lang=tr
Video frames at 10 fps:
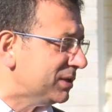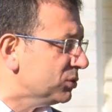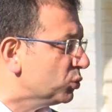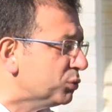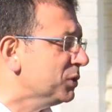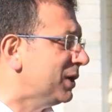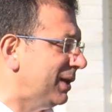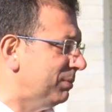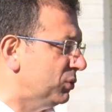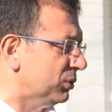o
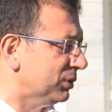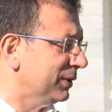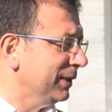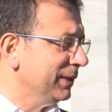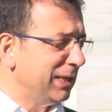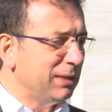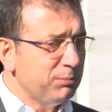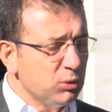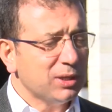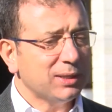kuyruklarla ilgili.
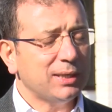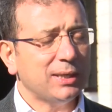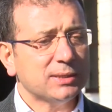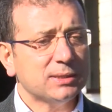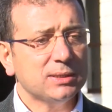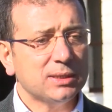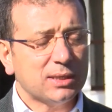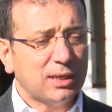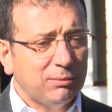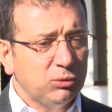Yani bu kadar
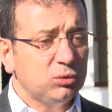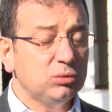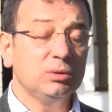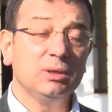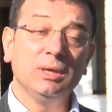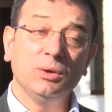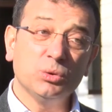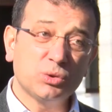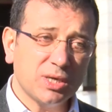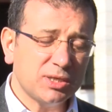aslında kamunun,
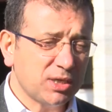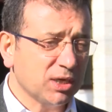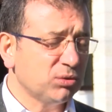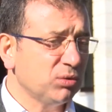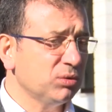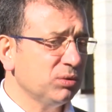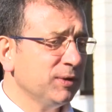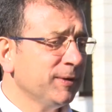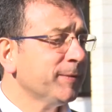özel sektörün